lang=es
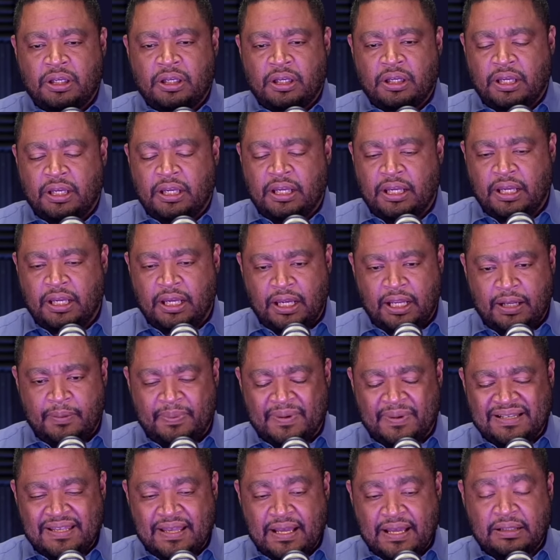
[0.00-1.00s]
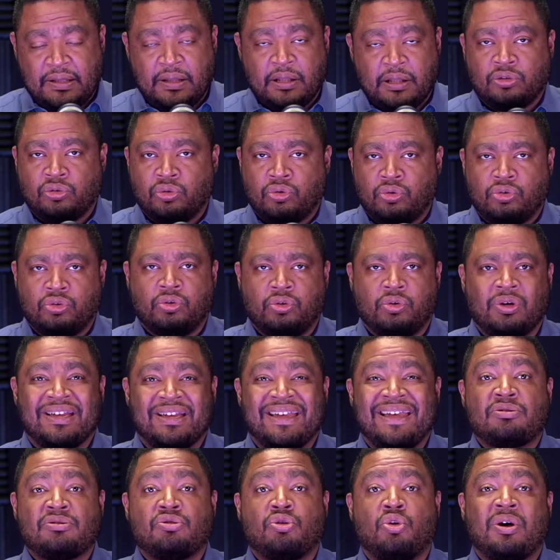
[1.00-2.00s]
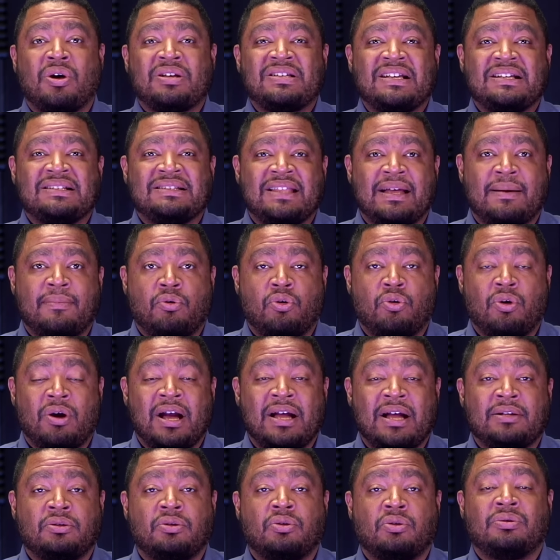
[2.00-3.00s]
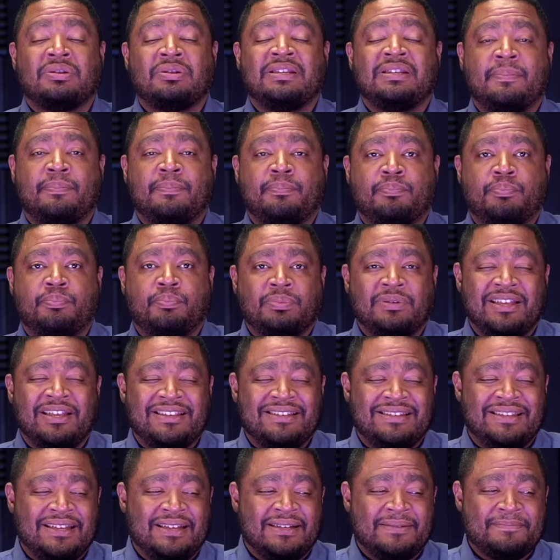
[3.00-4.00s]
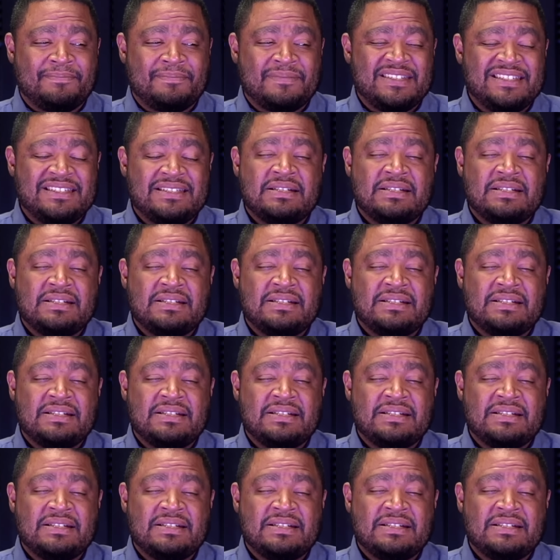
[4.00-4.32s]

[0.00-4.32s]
eh, el presidente de turno, que eso es lo que se está buscando desde,